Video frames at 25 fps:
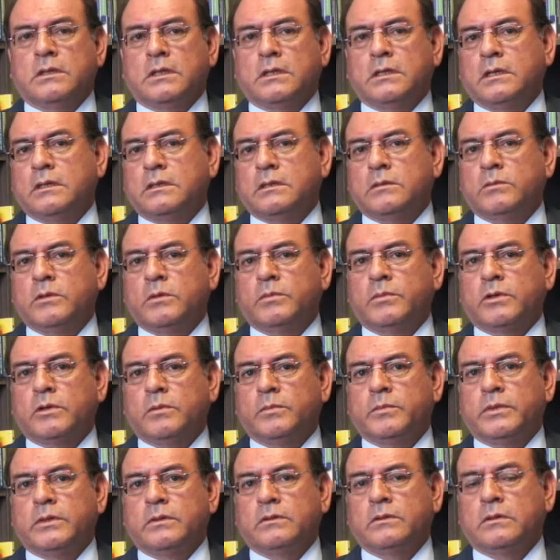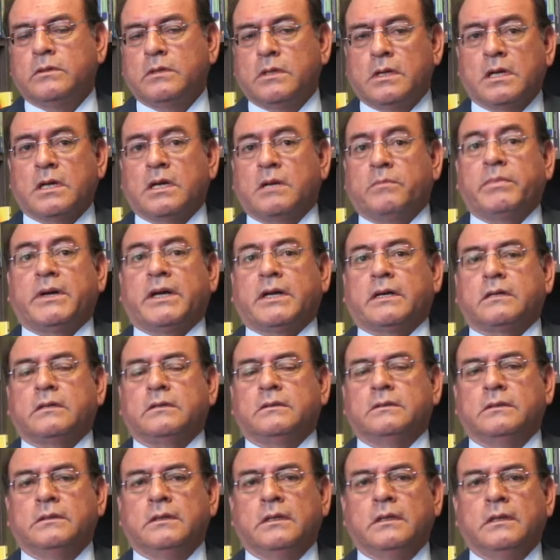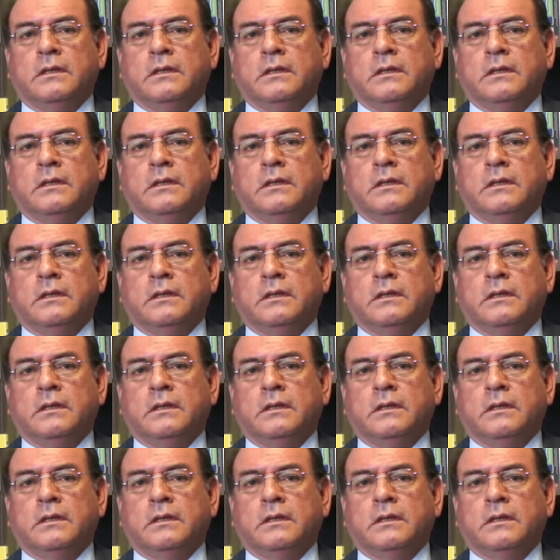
legítimo y propio, ¿no? de discrepar, ¿no?